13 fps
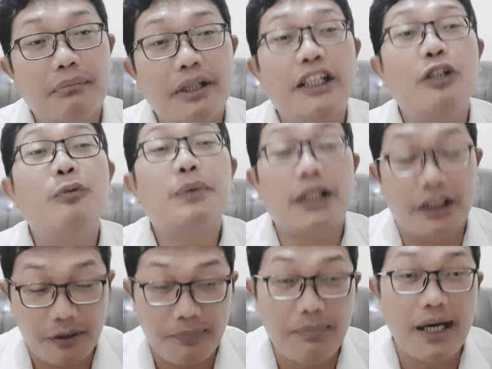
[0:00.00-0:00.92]
menghidupkan
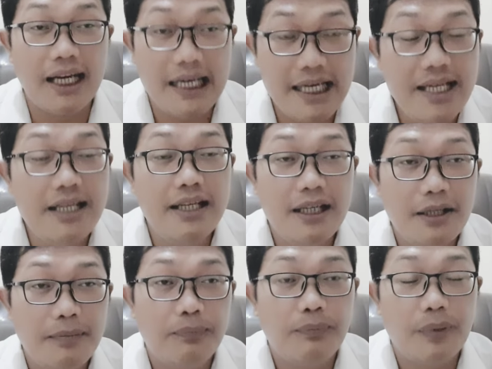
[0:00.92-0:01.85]
kembali
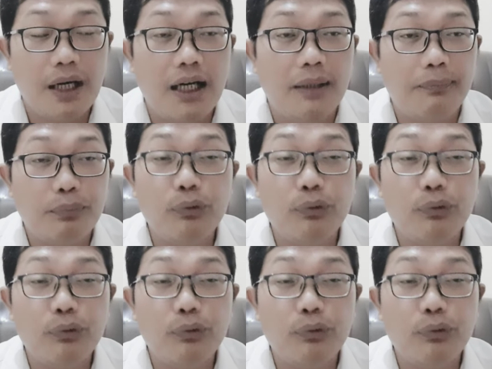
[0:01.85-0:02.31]
uh,